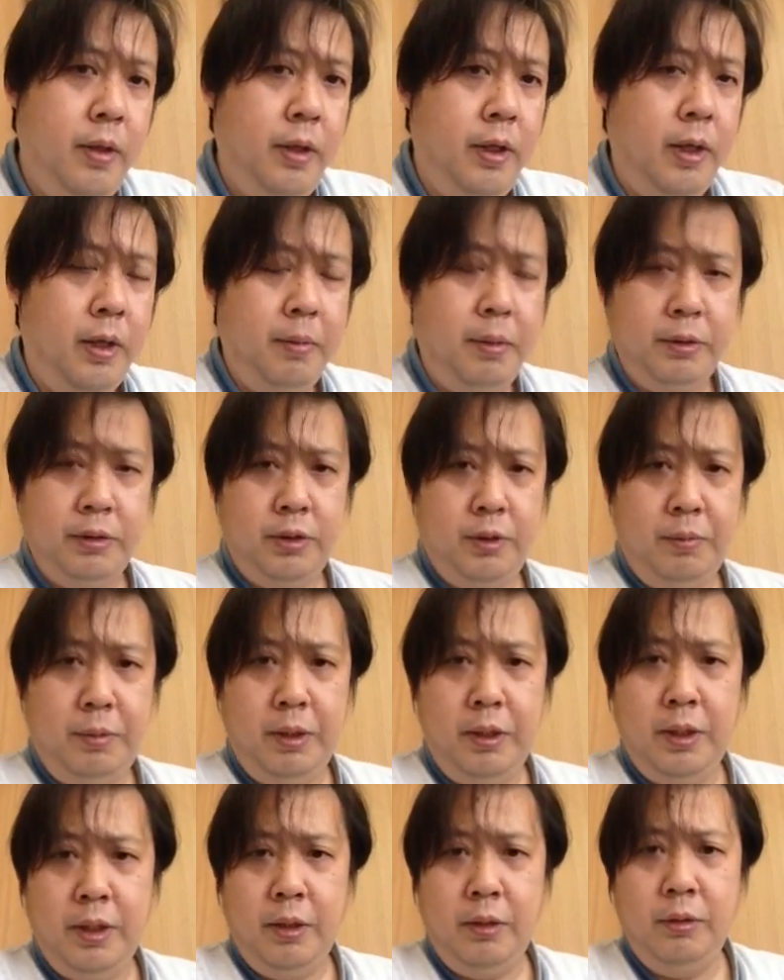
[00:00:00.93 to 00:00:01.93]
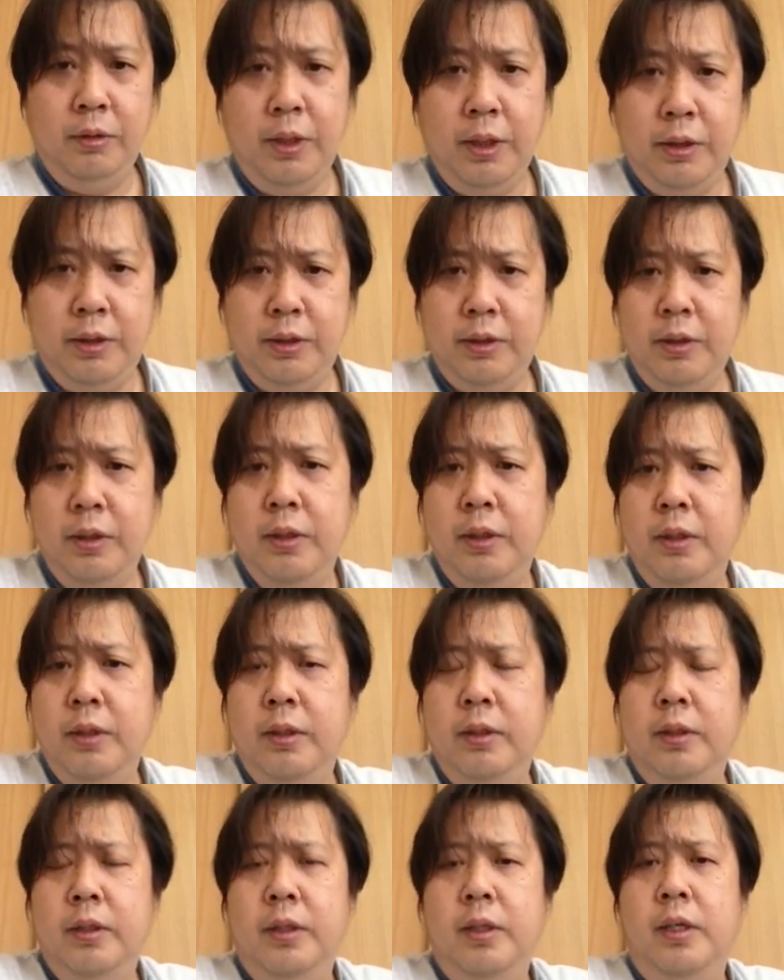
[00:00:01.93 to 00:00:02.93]
えー、山口敏太郎です。
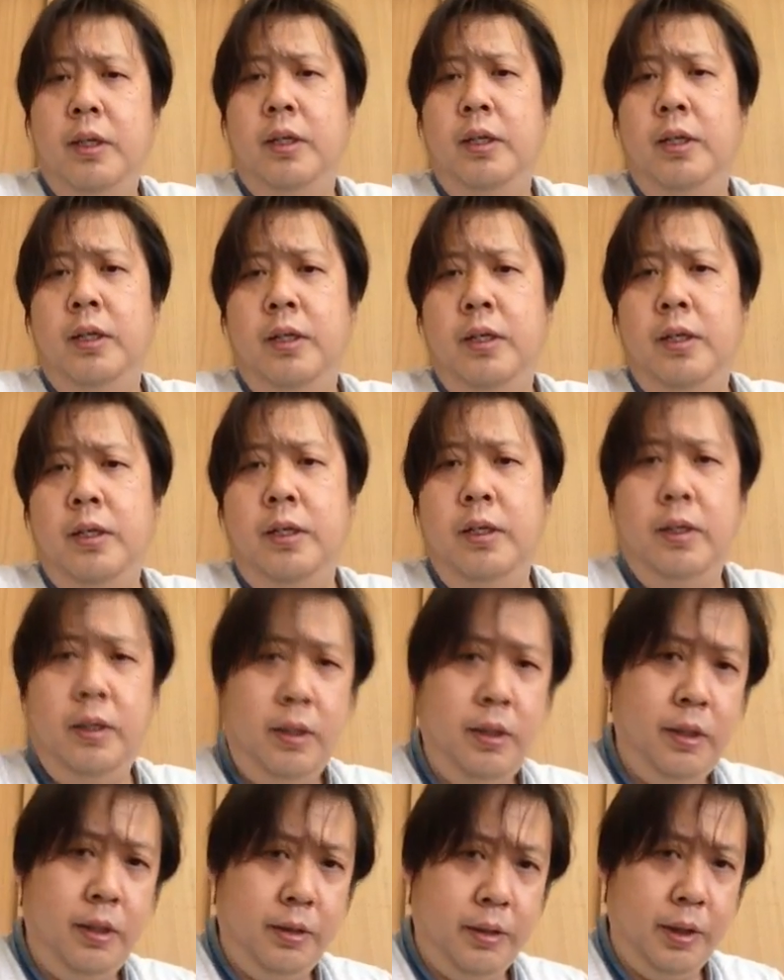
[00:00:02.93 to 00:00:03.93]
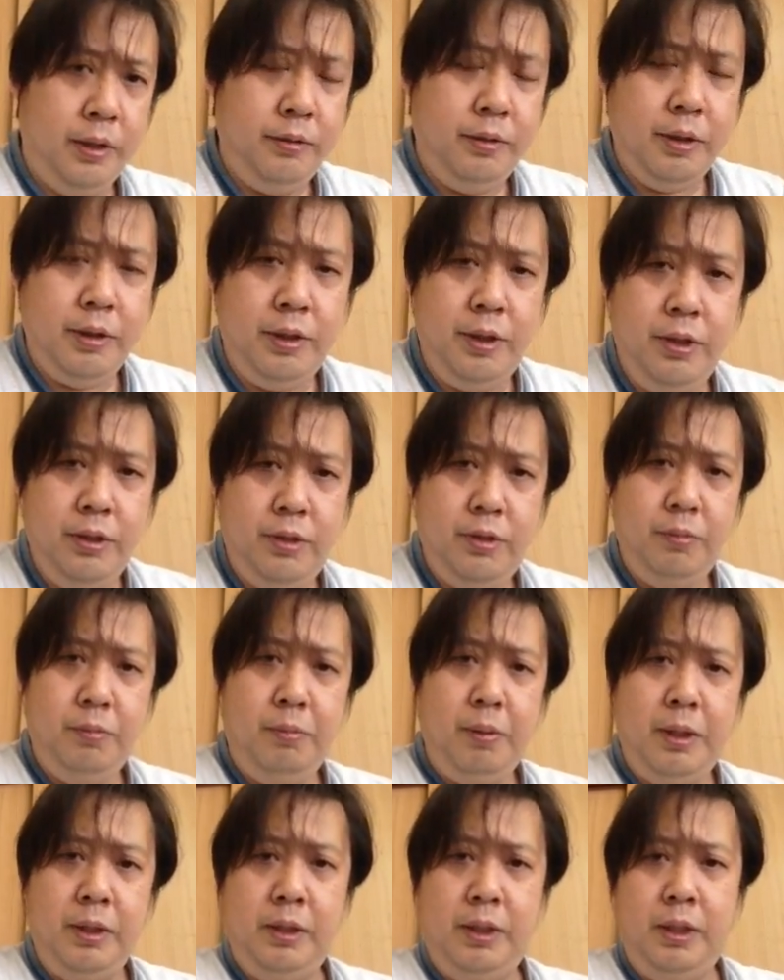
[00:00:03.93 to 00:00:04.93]
えー、昨夜新春
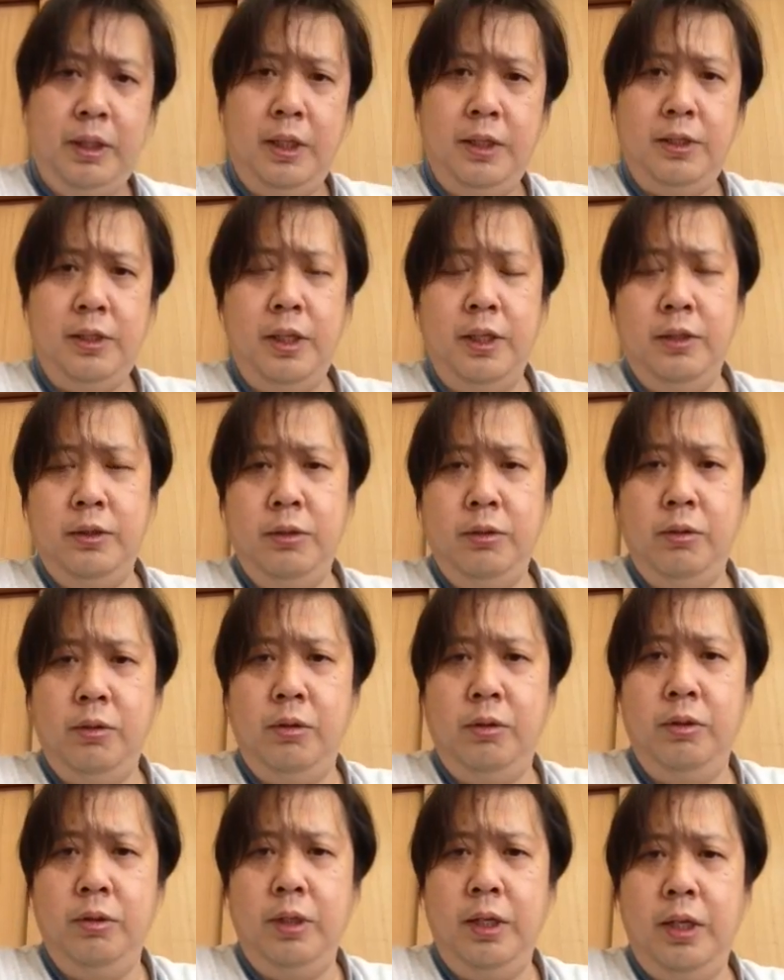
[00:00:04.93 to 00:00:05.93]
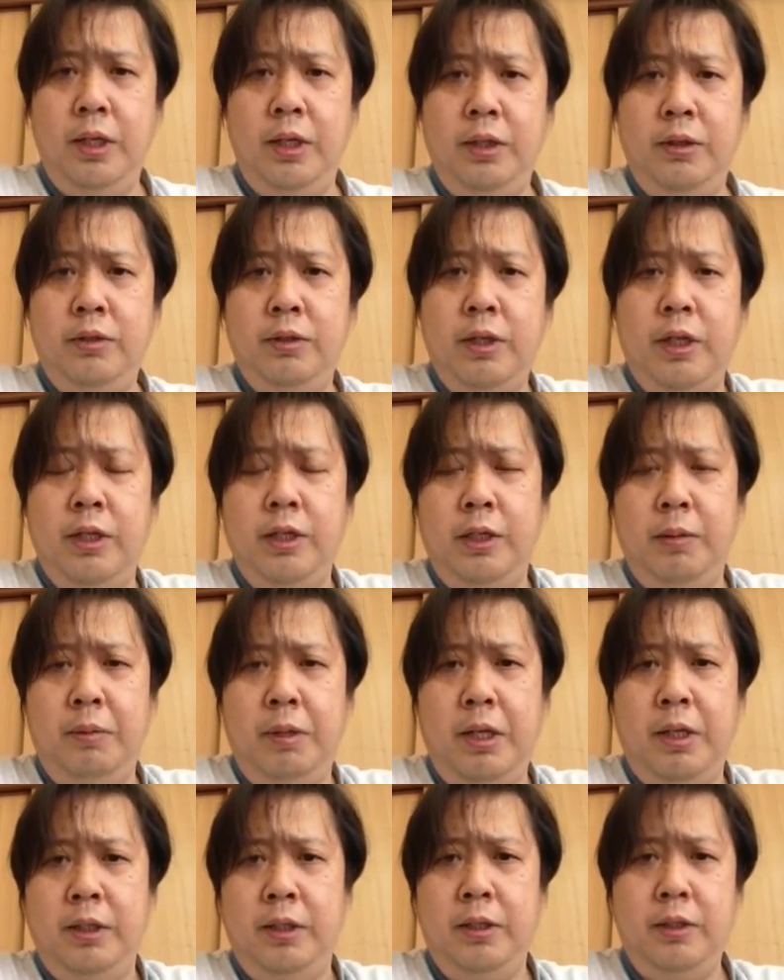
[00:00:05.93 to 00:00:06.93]
パーティーでした。ちょっと、えー、疲れ気
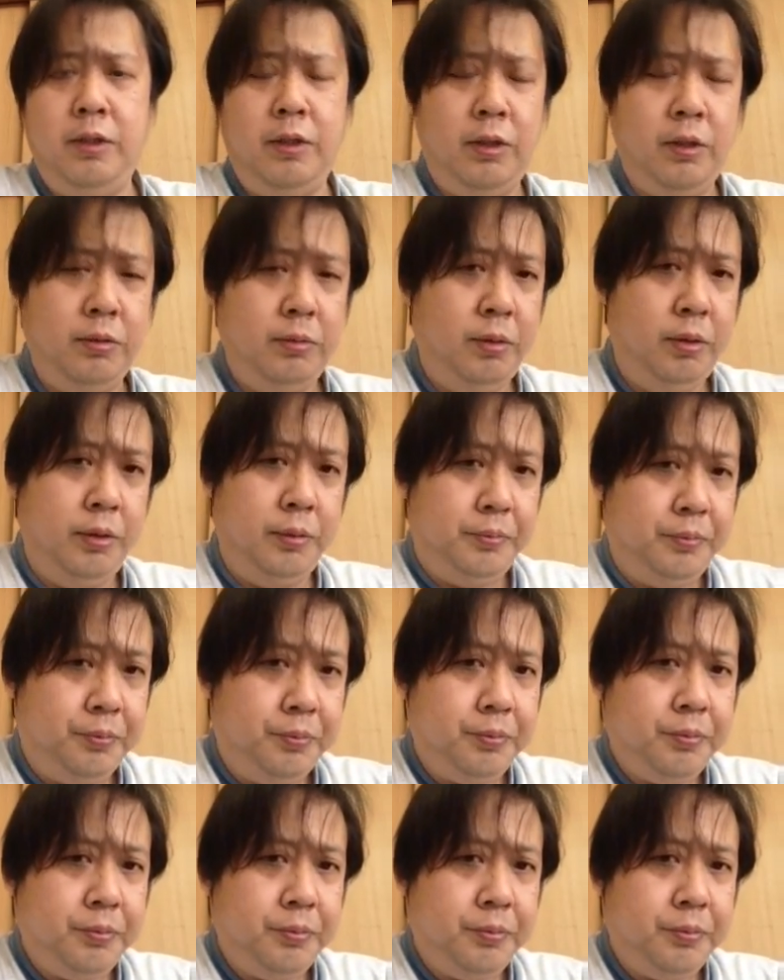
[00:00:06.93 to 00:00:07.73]
味なんですけども、